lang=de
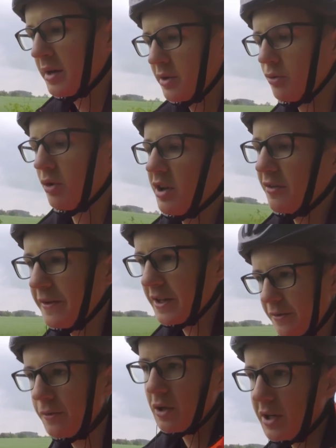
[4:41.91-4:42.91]
Nur ich will
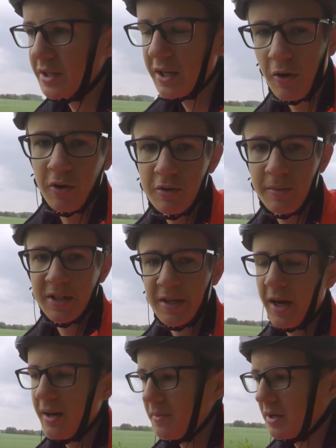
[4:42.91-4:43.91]
jetzt wirklich nicht heute
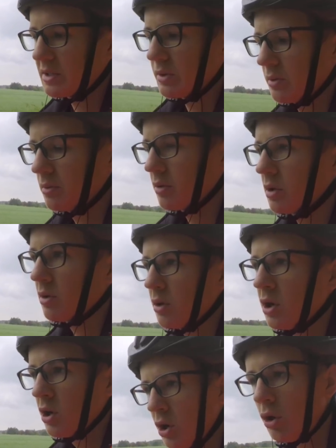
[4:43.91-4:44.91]
übertreiben, also
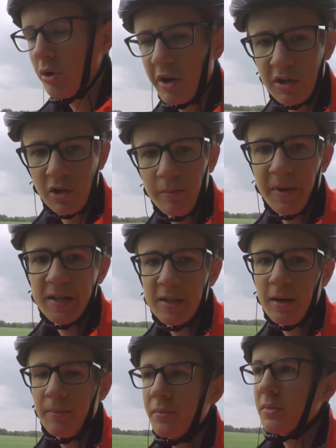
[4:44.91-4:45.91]
100
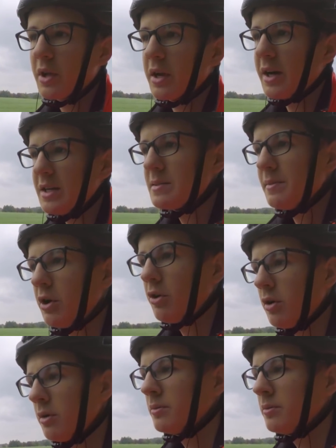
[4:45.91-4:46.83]
Kilometer, dann reicht mir auch.